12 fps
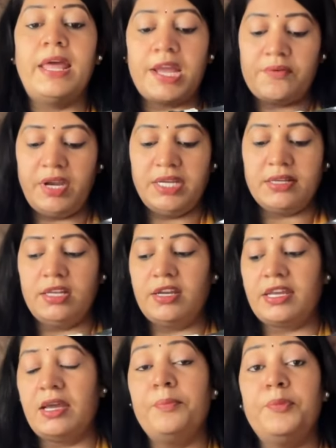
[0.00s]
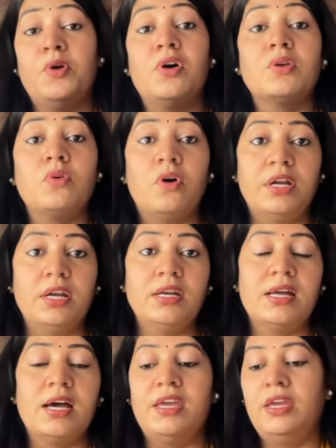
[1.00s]
ब्लैक व्हाइट कलर का प्योर कॉटन
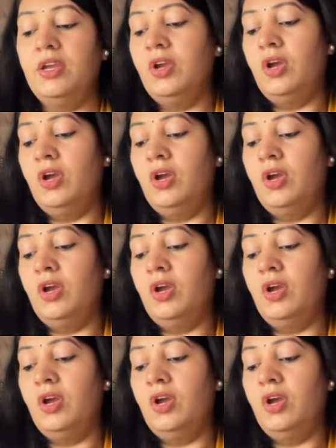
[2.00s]
का है